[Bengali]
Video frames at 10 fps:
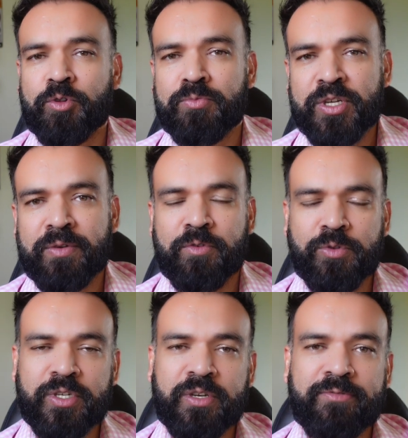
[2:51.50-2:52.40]
প্রথম যে
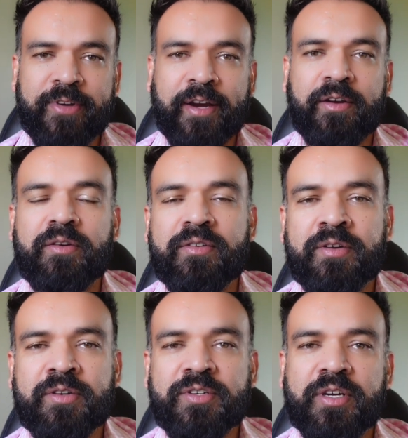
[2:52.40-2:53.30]
ইনফ্লুয়েন্সিং ফ্যাক্টর
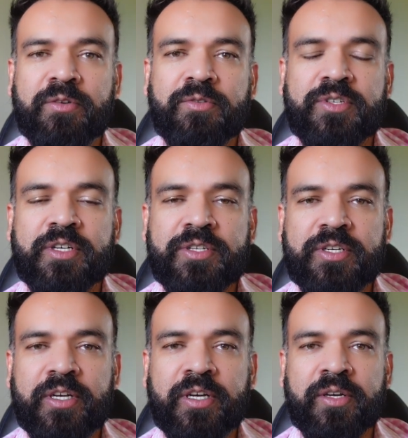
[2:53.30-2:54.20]
সেটা হচ্ছে
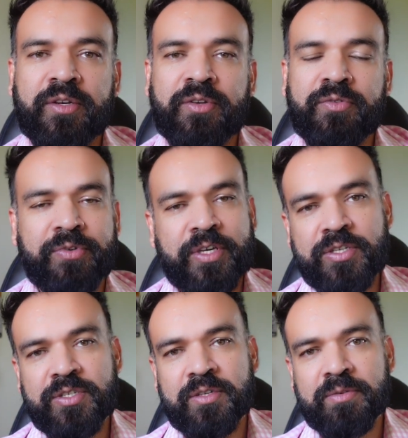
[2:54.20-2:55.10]
যে
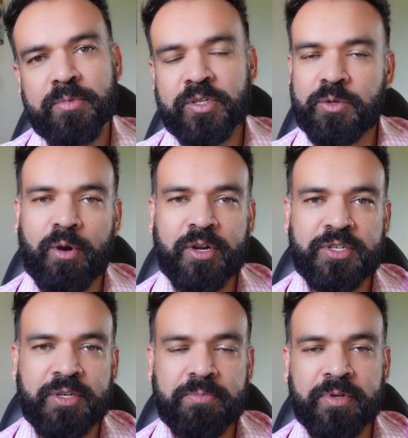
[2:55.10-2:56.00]
ফিজ বা
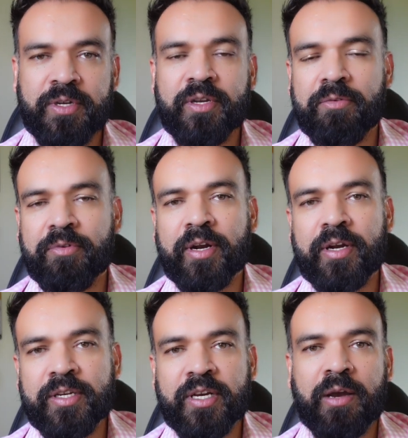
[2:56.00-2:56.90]
স্কলারশিপ
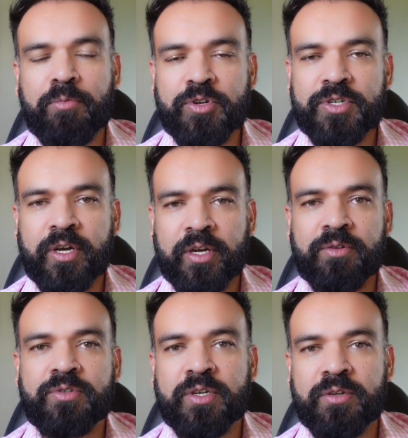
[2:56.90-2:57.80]
ডেফিনেটলি টাকা পয়সা এটা
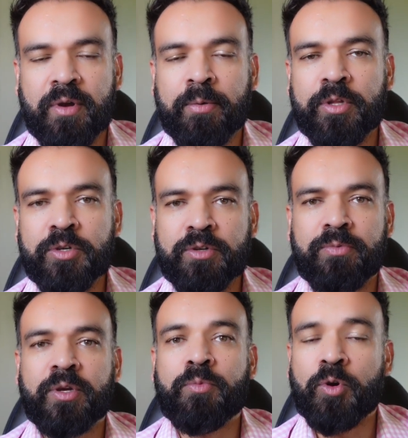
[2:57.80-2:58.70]
হচ্ছে আমাদের সব
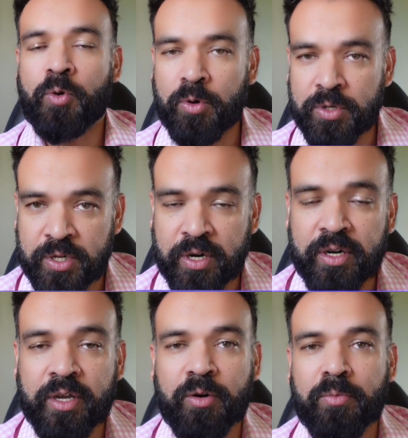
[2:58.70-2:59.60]
থেকে বড়ো কনসার্ন
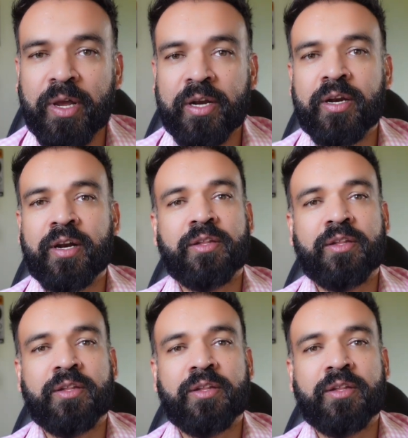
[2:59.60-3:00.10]
কারণ বাইরের